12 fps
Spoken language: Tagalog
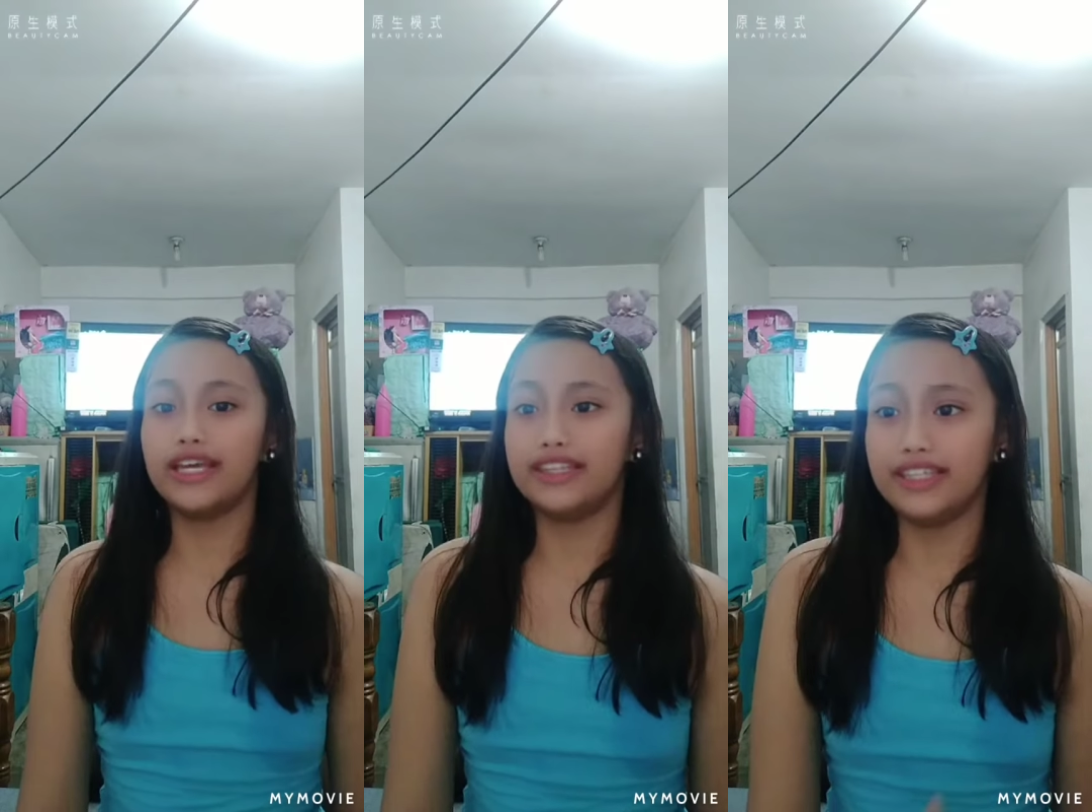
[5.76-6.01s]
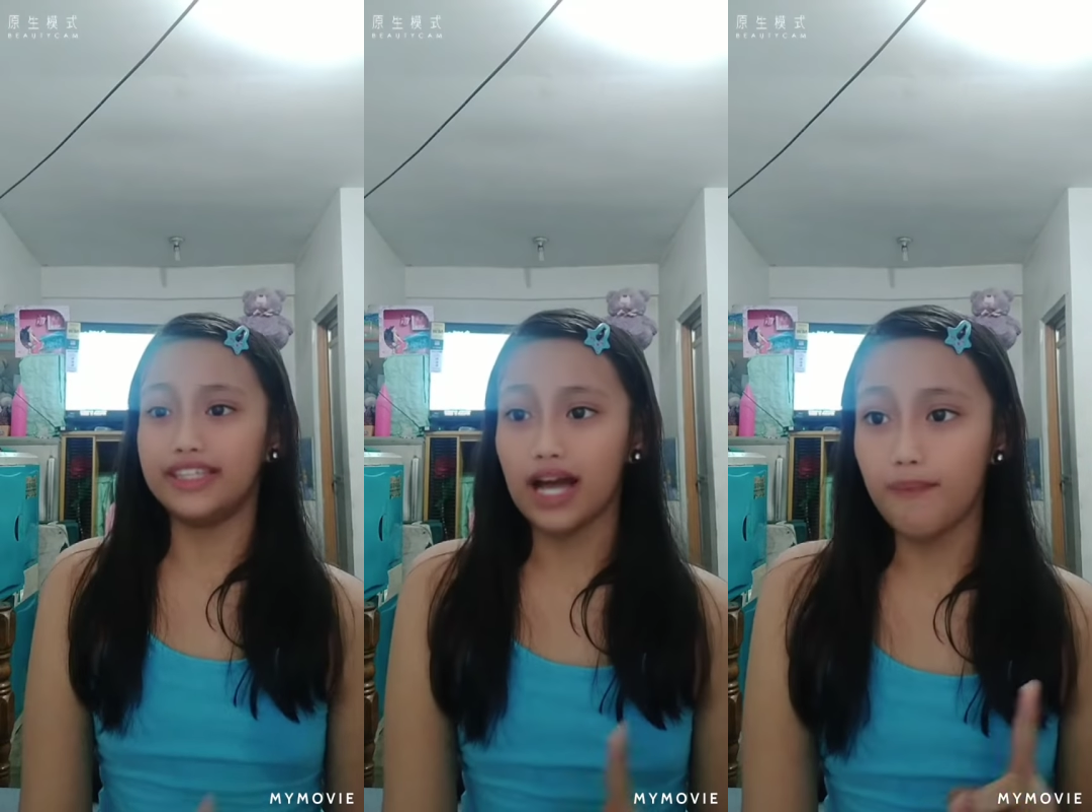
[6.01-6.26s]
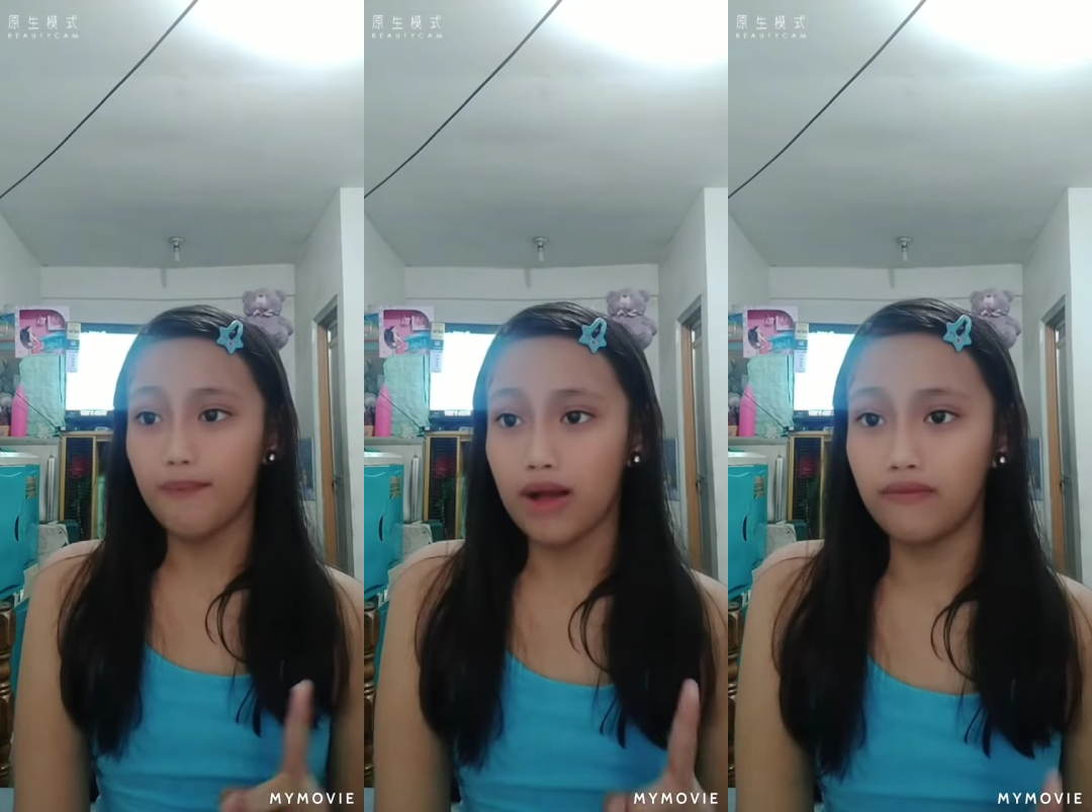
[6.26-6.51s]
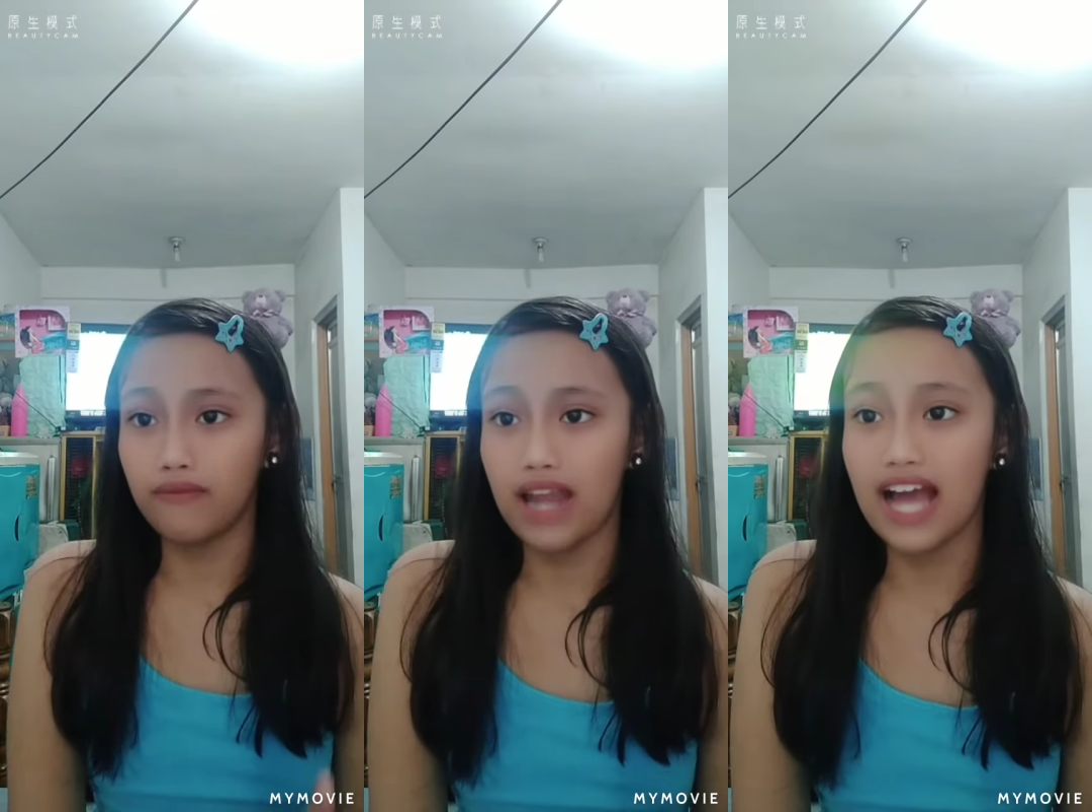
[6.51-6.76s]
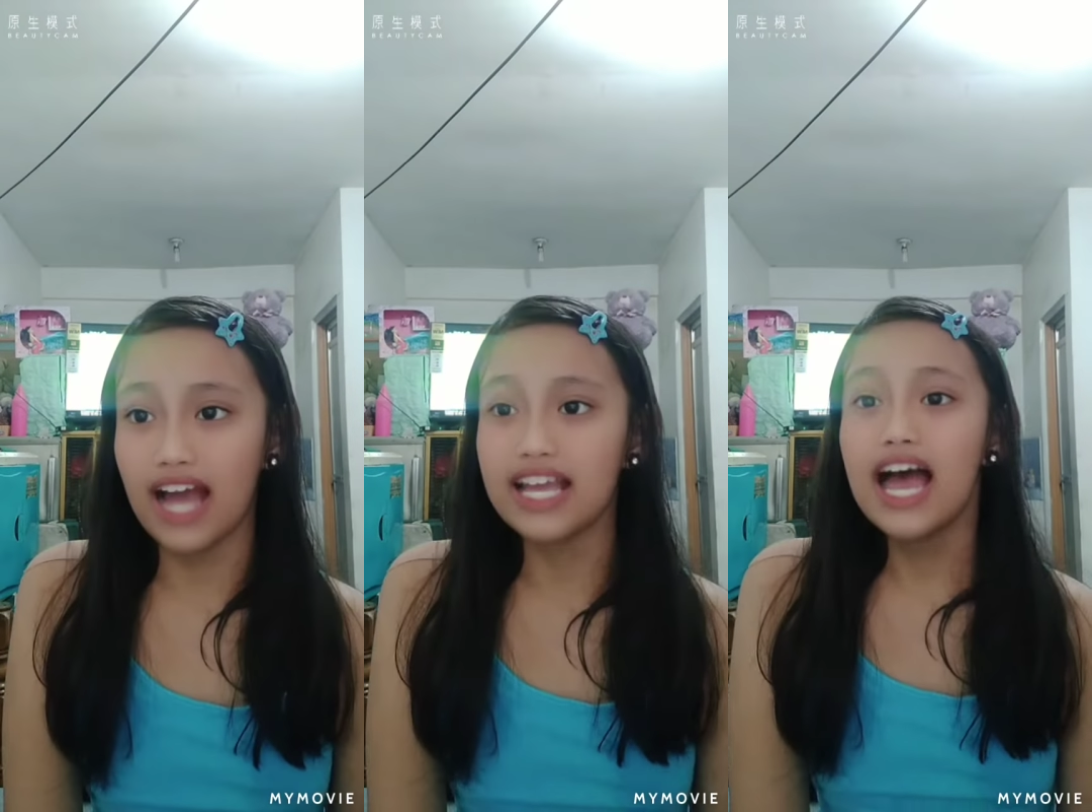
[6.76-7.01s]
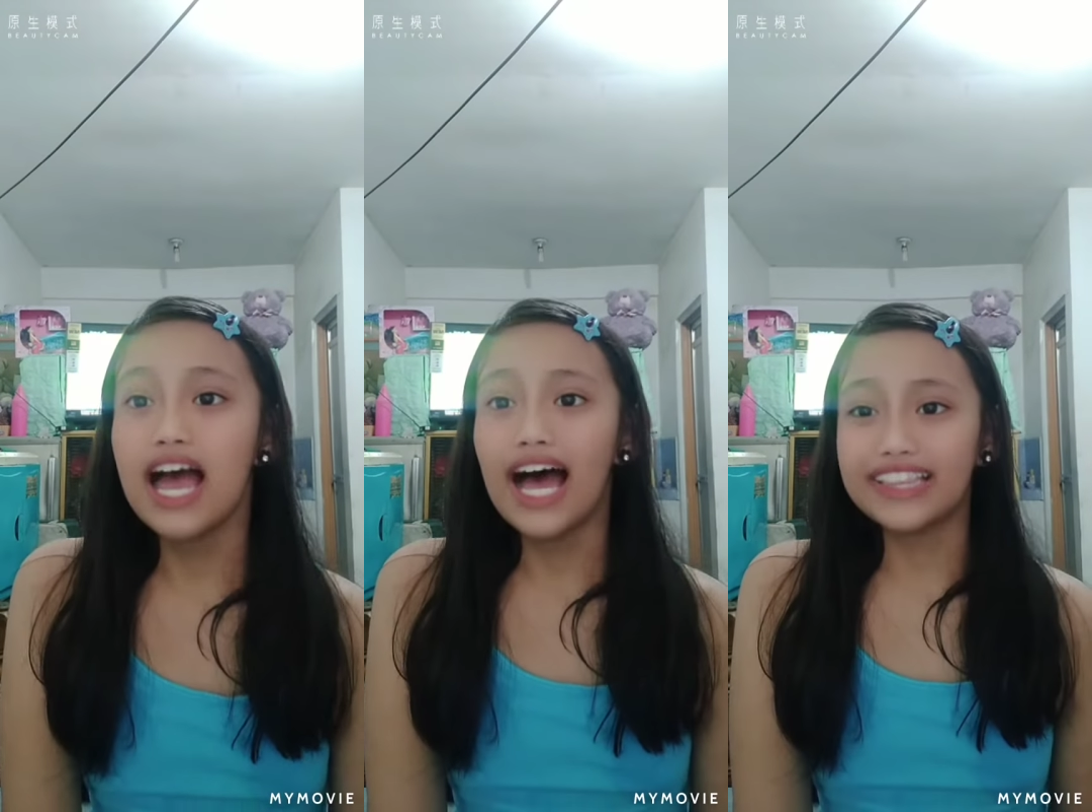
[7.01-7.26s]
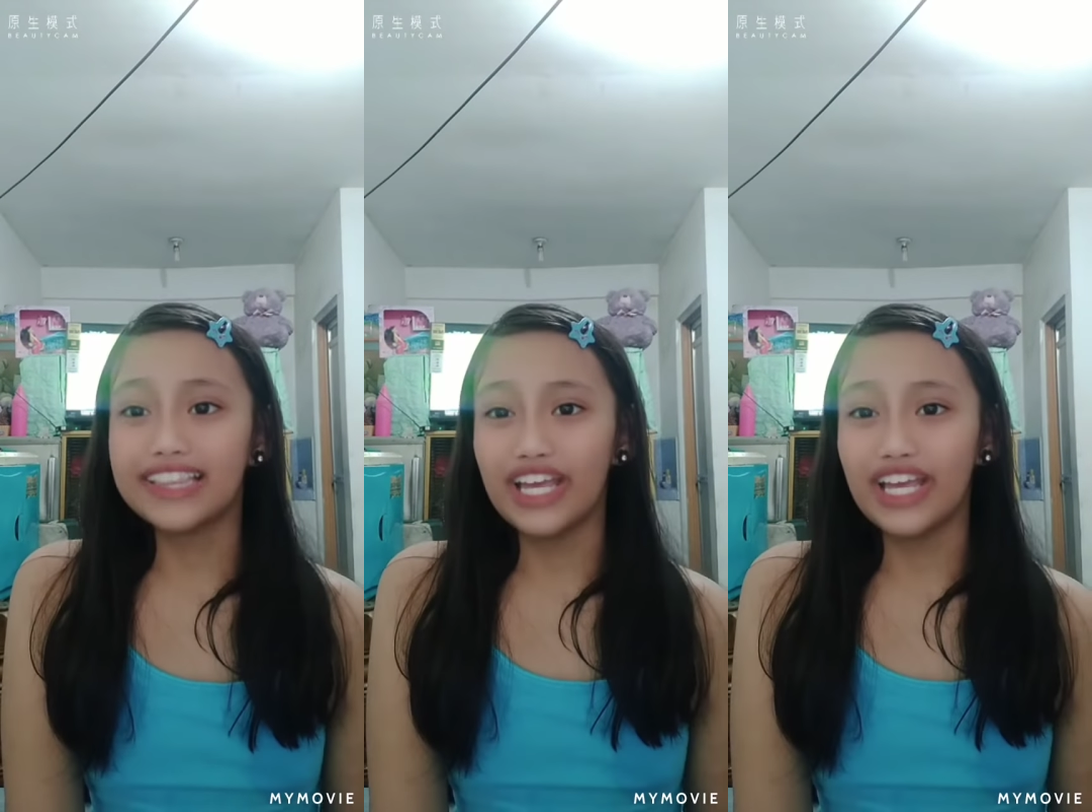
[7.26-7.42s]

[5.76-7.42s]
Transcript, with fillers: na hindi nakapag-vlog. At